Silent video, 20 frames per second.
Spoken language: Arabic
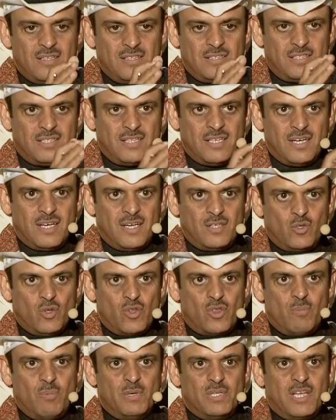أنت
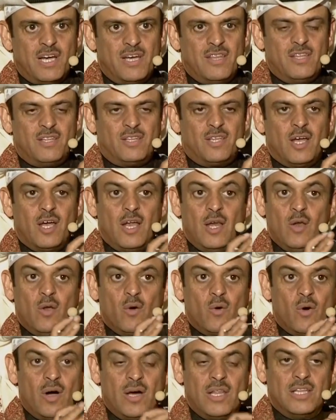تثبت هذا التألق
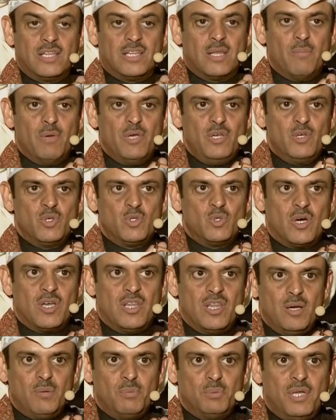وهذا التميز
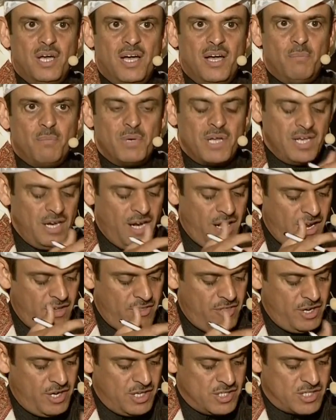وهذا الإبداع من خلال
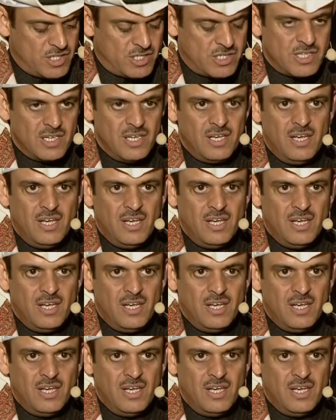هذا النص